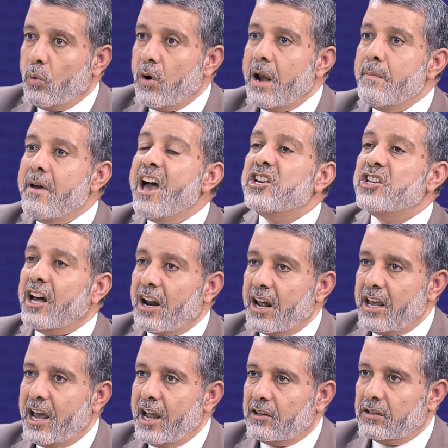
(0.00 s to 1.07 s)
والما
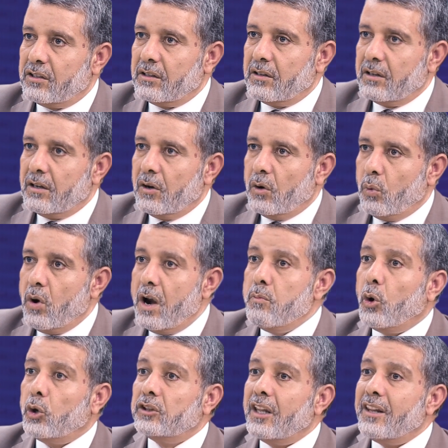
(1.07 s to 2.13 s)
جريات
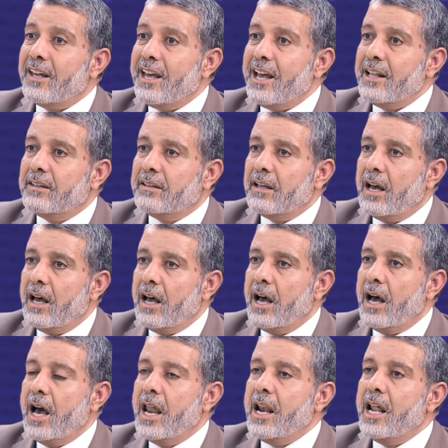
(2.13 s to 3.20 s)
والمقتضيات
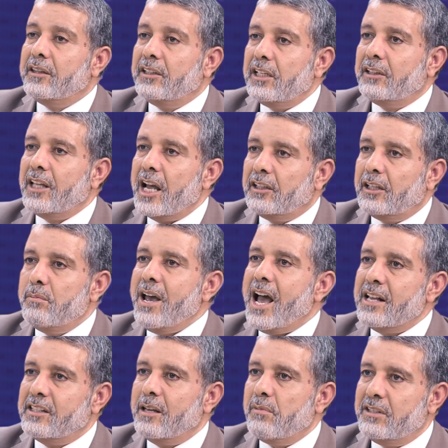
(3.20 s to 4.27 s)
التي تأتي
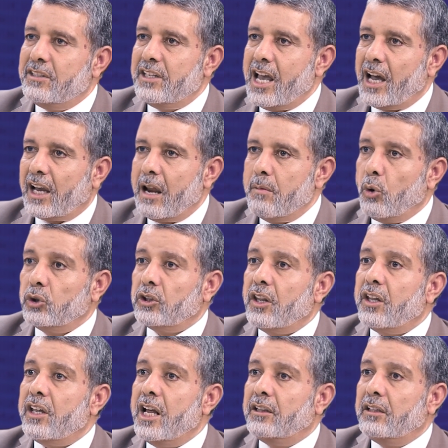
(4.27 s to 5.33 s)
بحسب سياقها
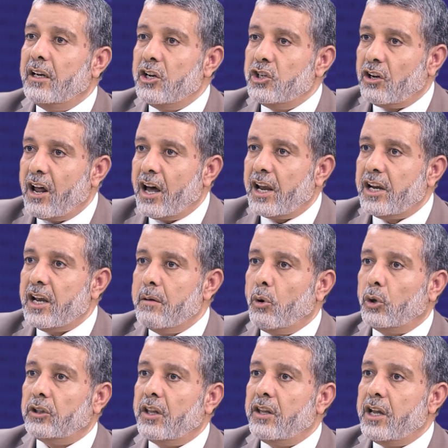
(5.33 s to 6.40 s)
المقتضيات الإجرائية
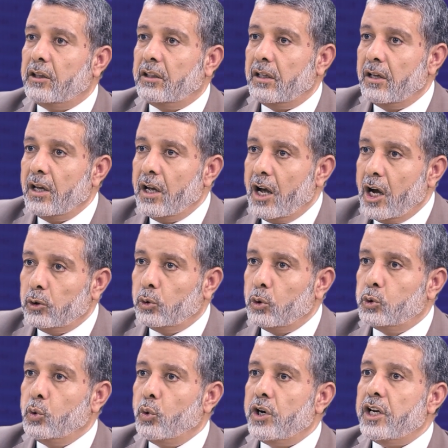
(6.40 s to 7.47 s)
المقتضيات
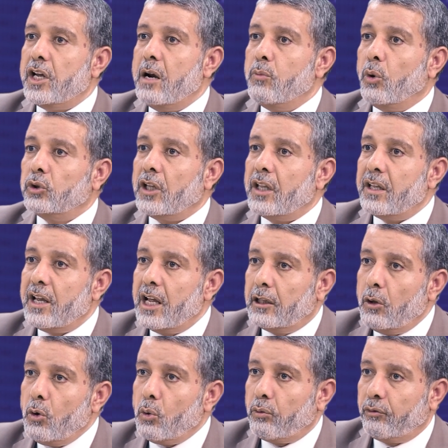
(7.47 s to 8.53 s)
الدستورية
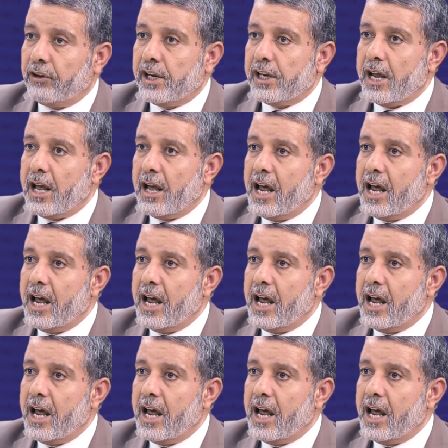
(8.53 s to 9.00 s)
المقتضيات العرفية